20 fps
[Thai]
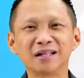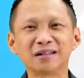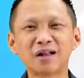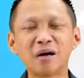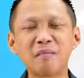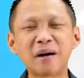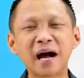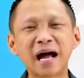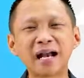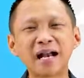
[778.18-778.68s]

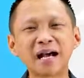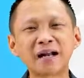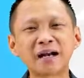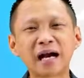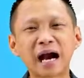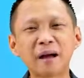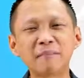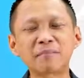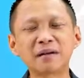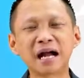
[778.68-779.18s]
ต่อมานะค
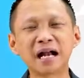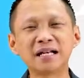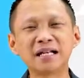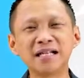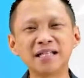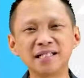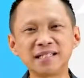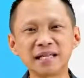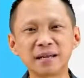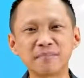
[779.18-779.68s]
รับการ
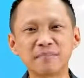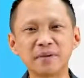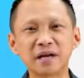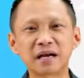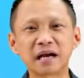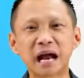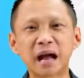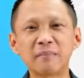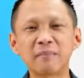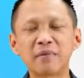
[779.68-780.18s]
ที่ 10
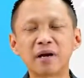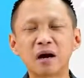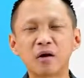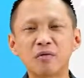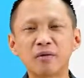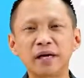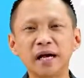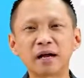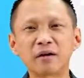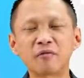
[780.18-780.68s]
นะครับเรา
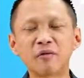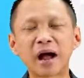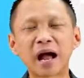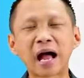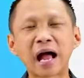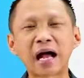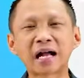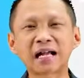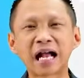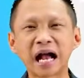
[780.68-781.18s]
เรียก
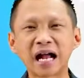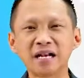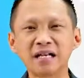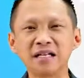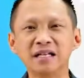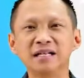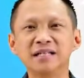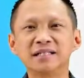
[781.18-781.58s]
ว่าการ